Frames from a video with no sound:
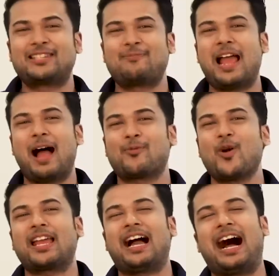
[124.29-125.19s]
डिस्प्ले
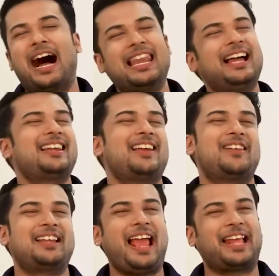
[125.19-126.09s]
आपको एक अलग
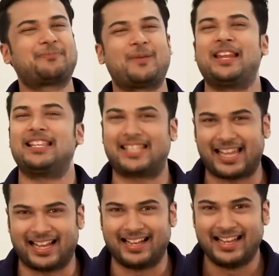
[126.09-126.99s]
लेवल का एक्सपीरियंस
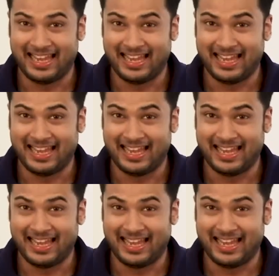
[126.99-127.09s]
देगा